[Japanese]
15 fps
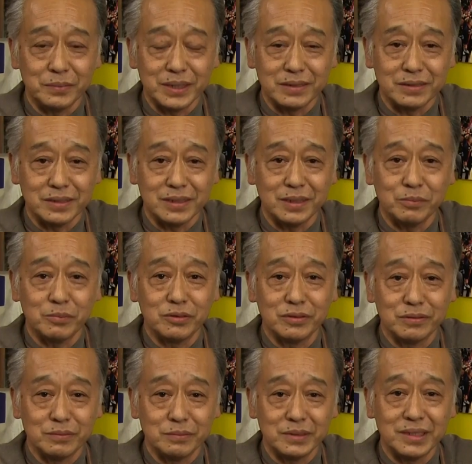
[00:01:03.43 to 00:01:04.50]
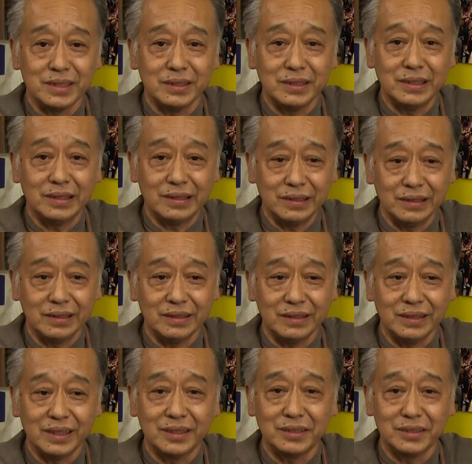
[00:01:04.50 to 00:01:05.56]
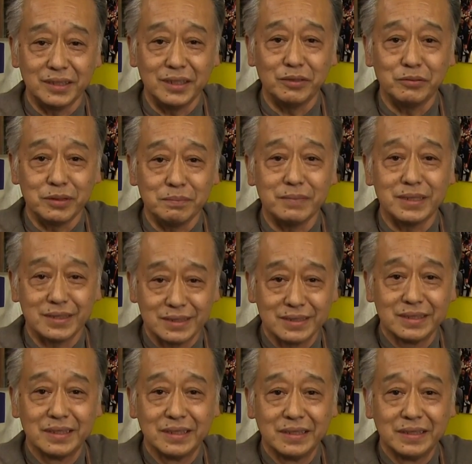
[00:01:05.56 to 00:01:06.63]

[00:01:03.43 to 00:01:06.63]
お祭り専門のお店になっております。